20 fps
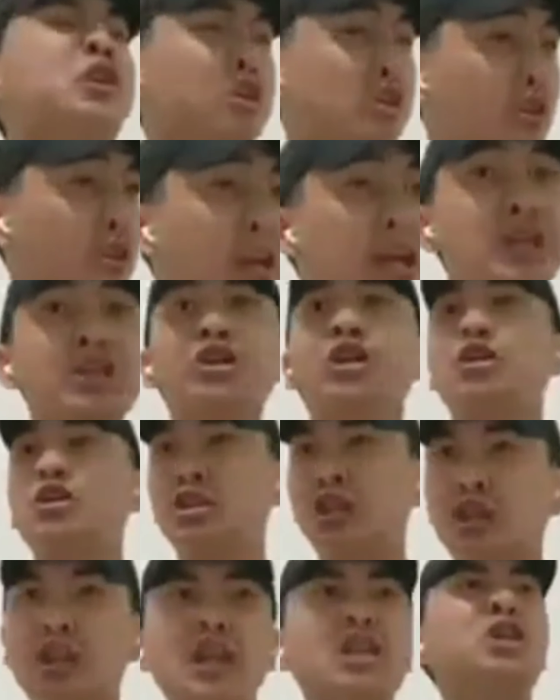donation,
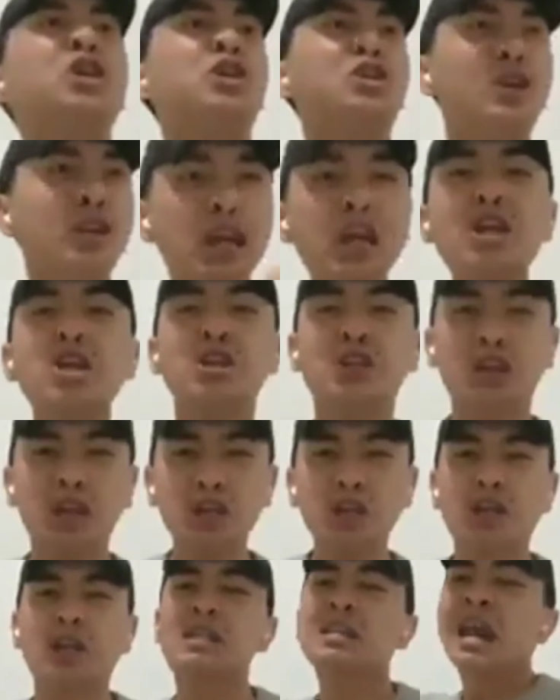donation, donation,
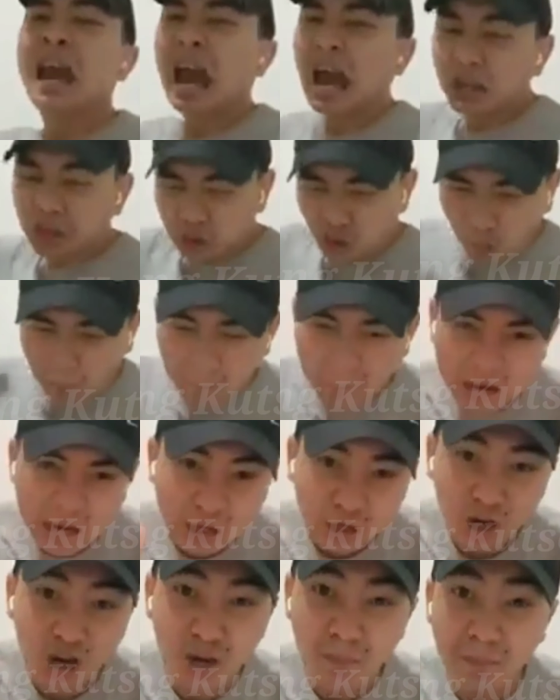donation. At yung
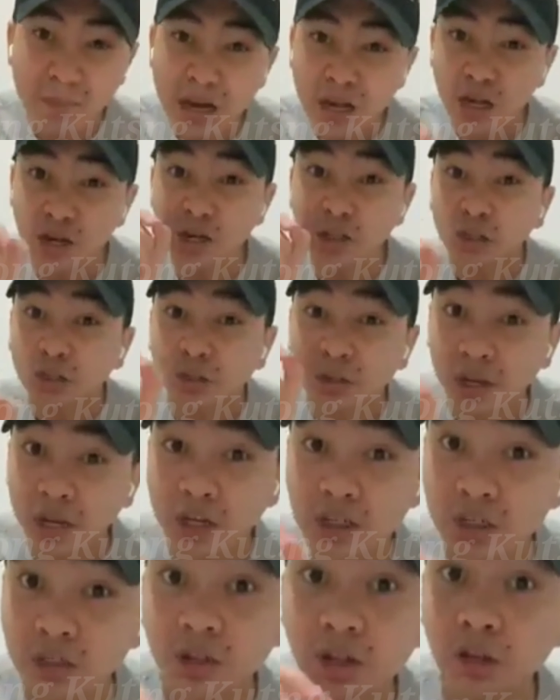milyon-milyon na
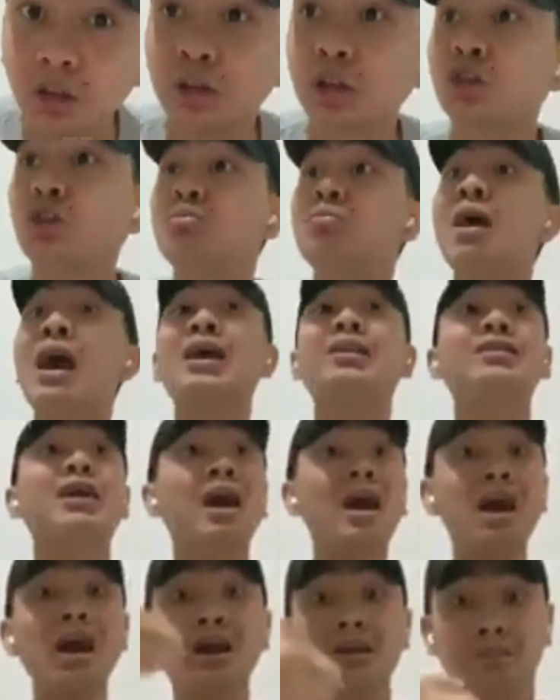donation na yan na
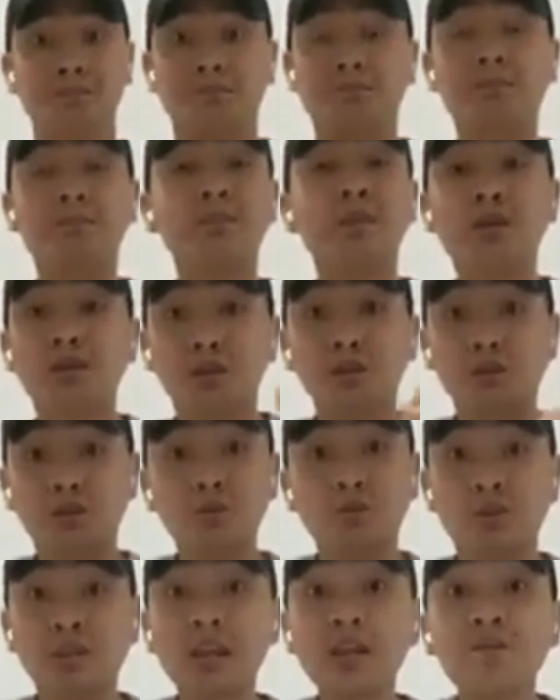dumadaan
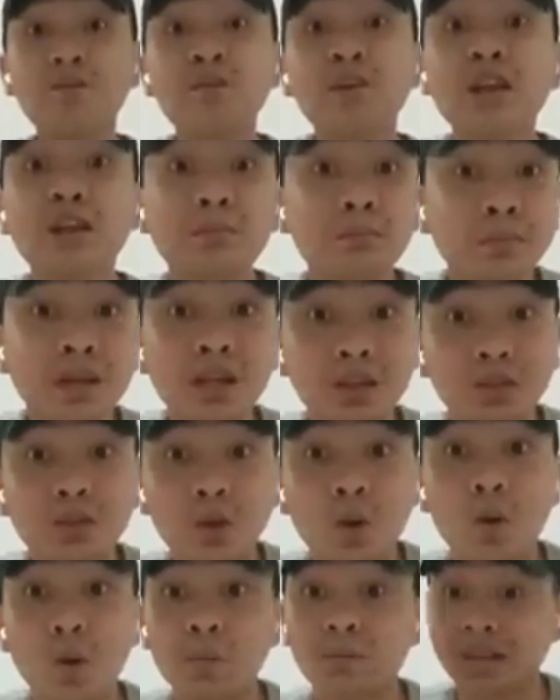through different
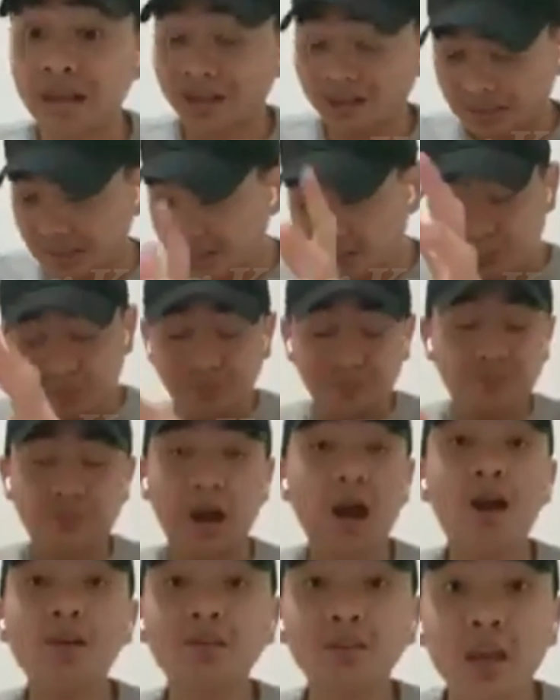medium like this
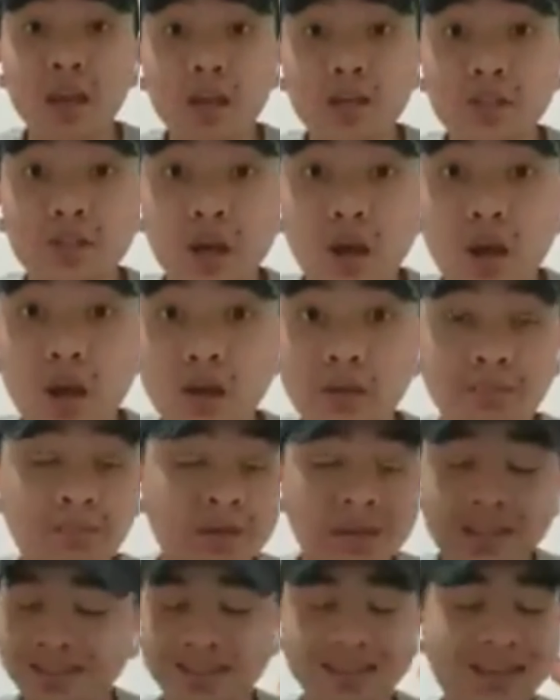foundation
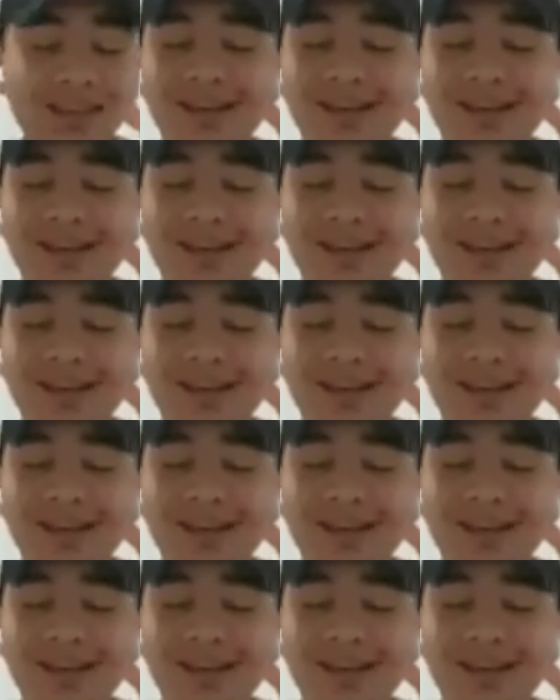na